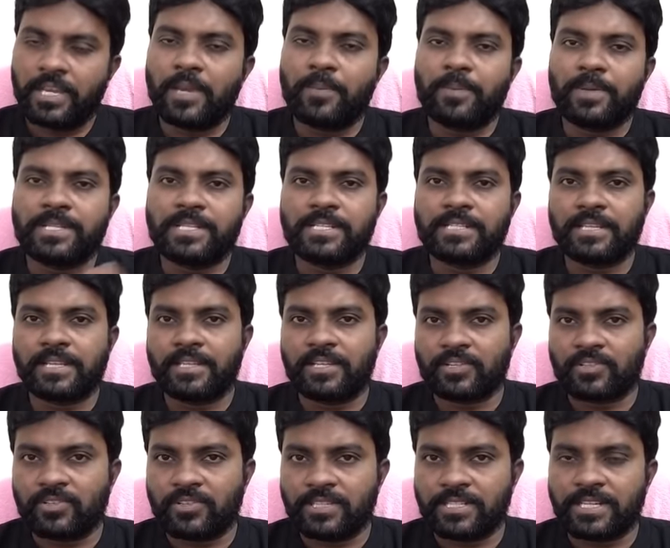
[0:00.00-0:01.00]
ఏపీసీసీ
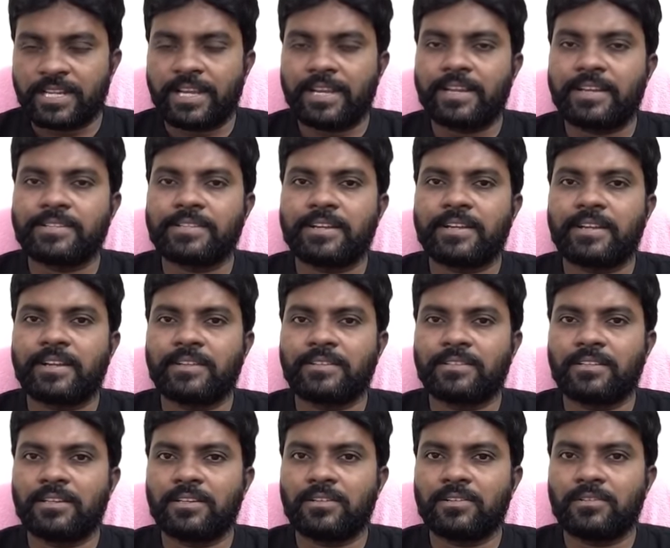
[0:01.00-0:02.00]
అధ్యక్షుడు శైలజానాథ్
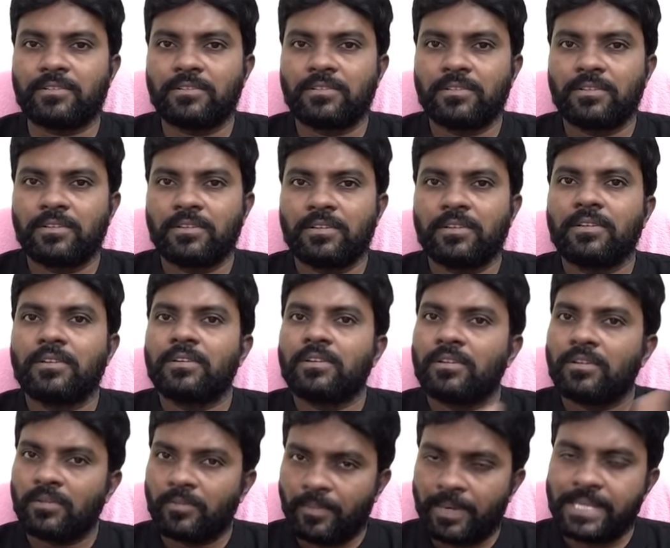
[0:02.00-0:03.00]
గారు
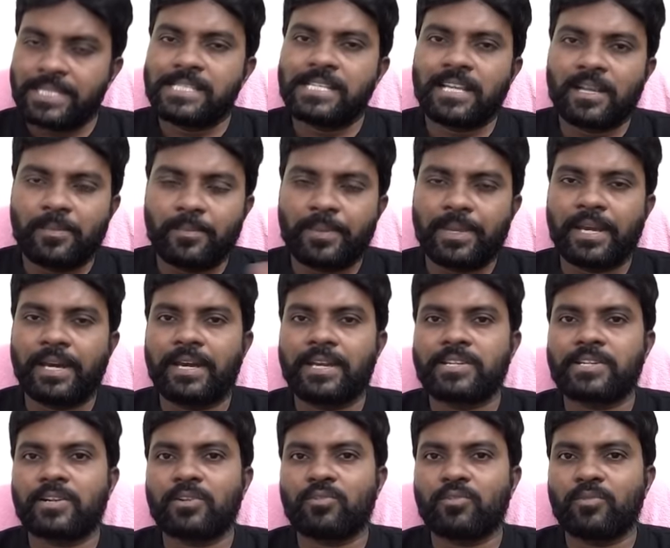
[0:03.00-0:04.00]
మాజీ ఎంపీ
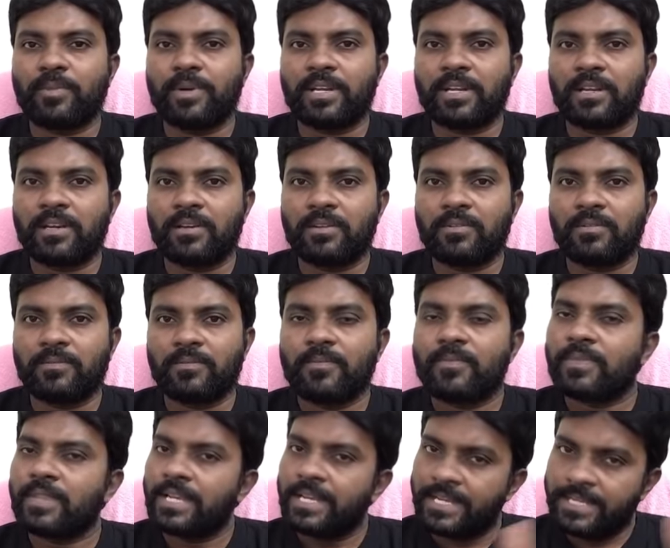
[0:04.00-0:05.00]
హర్ష కుమార్ గారు
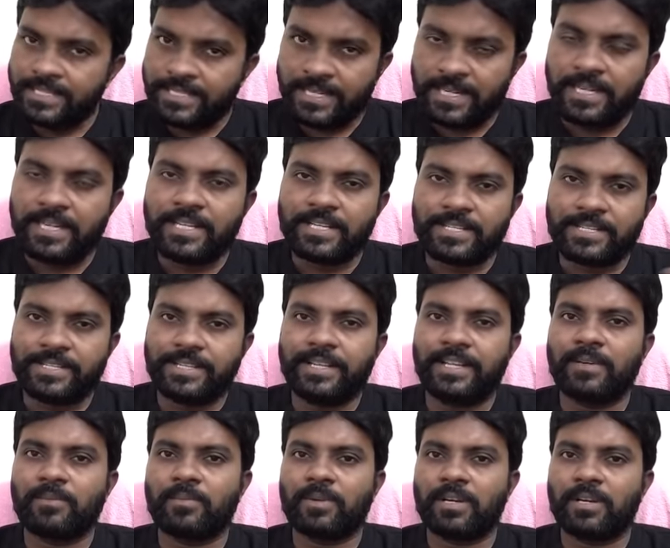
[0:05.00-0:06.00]
జేడి
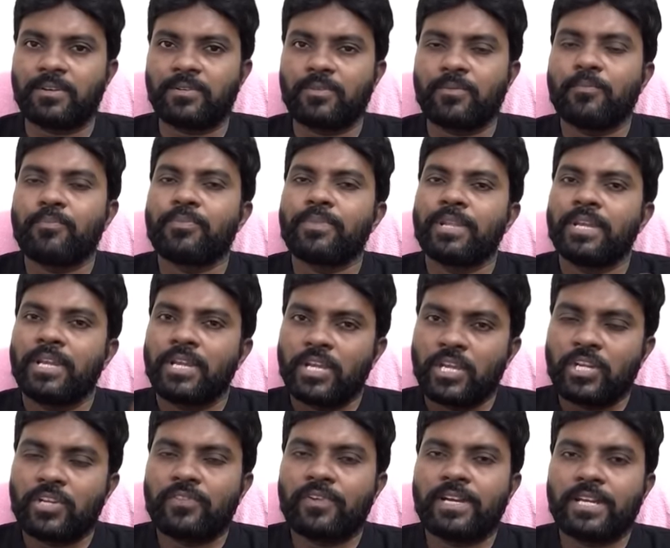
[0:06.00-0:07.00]
శ్రీలం గారు
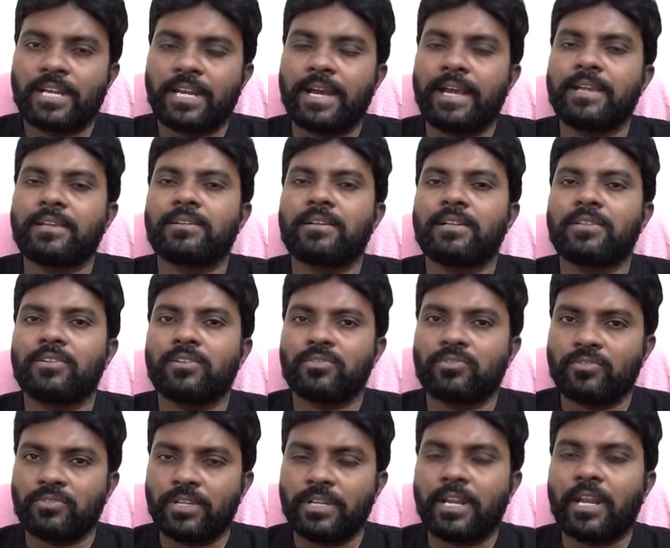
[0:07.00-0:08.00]
ఇటువంటి
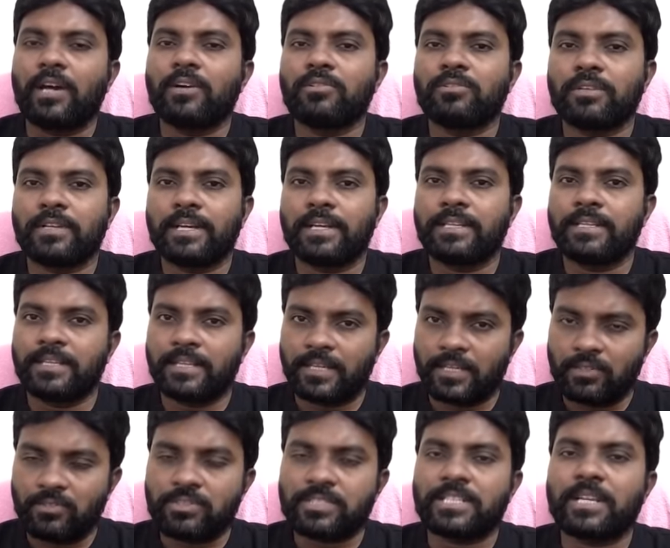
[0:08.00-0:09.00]
నాయకులందరితో రాహుల్ గాంధీ
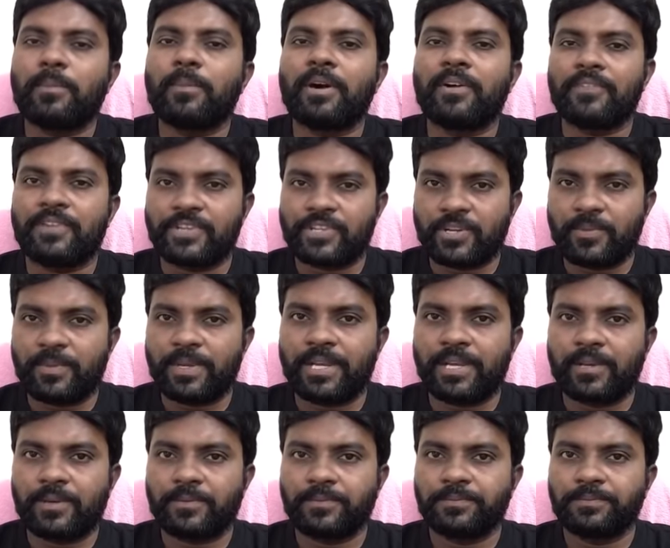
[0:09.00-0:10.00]
గారు
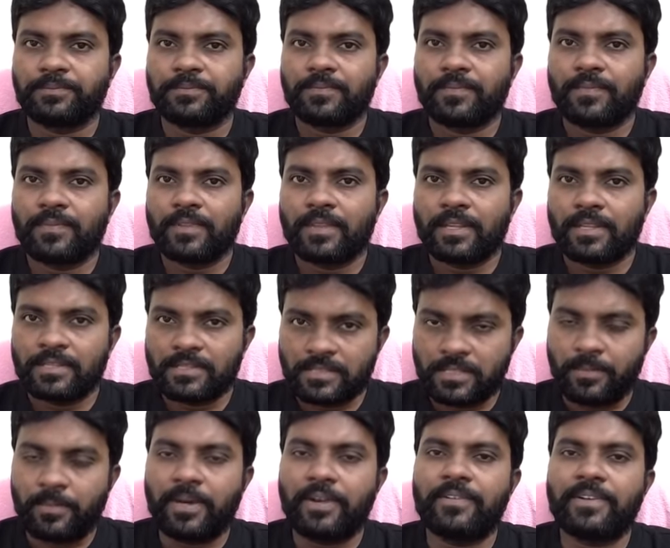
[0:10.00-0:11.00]
సమావేశమయ్యారు
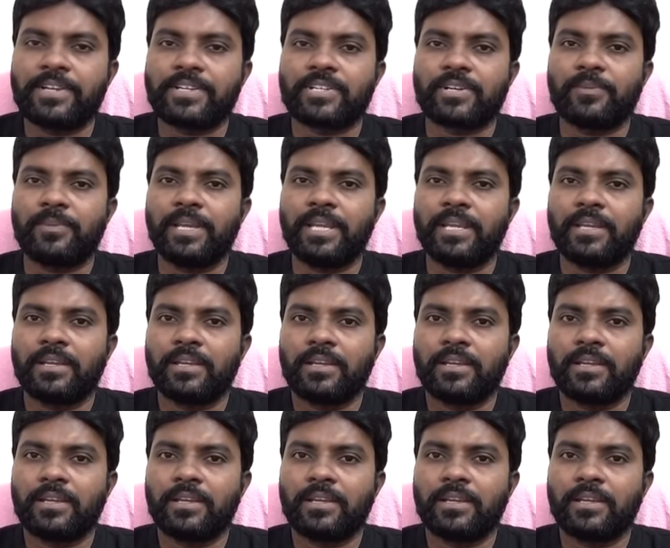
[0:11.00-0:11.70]
సమావేశమై